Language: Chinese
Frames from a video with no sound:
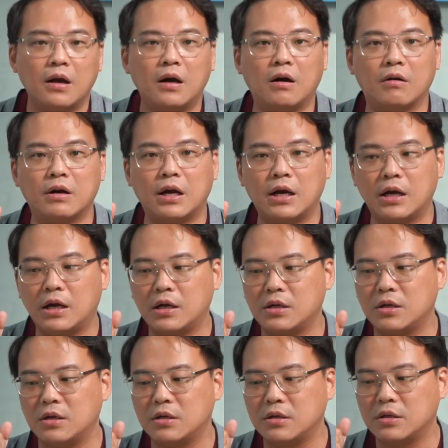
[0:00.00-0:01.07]
好，
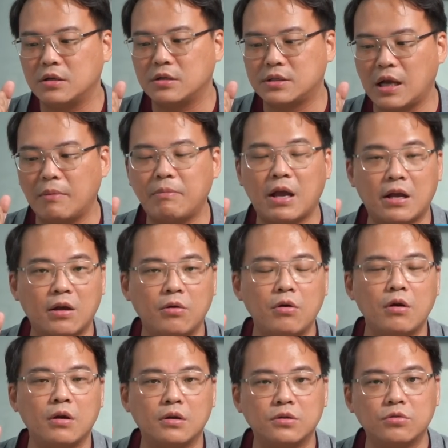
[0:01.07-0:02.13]
那在每个
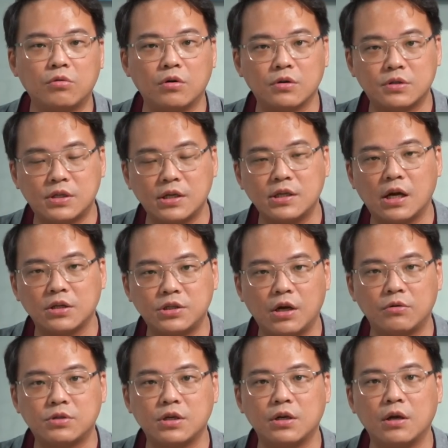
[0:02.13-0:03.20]
月如果正常
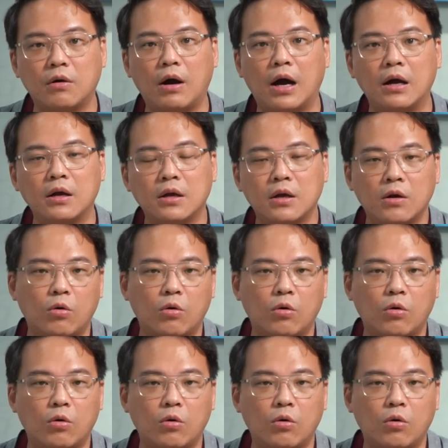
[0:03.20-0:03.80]
交车的话，